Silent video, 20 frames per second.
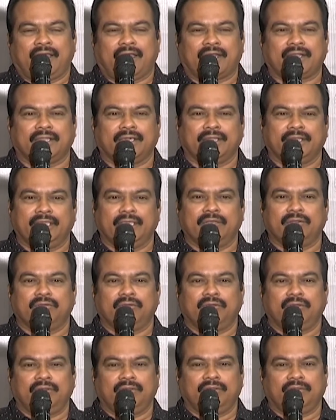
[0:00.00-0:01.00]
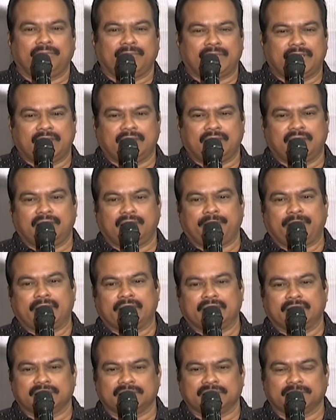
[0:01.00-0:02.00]
అట్లా నేను మా
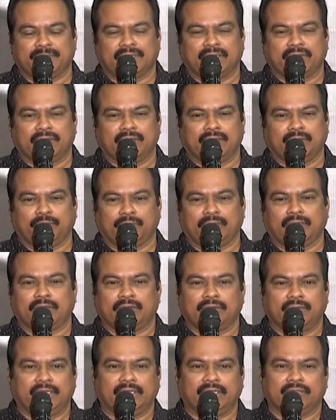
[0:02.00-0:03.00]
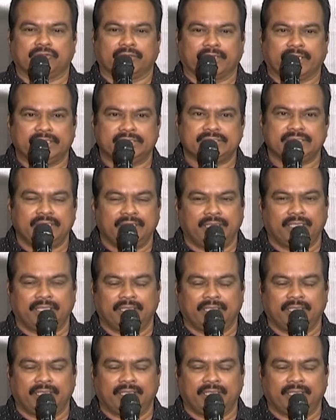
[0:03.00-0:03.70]
పార్ట్నర్స్ భగవాన్ పుల్లారు వీళ్ళతో కలిసి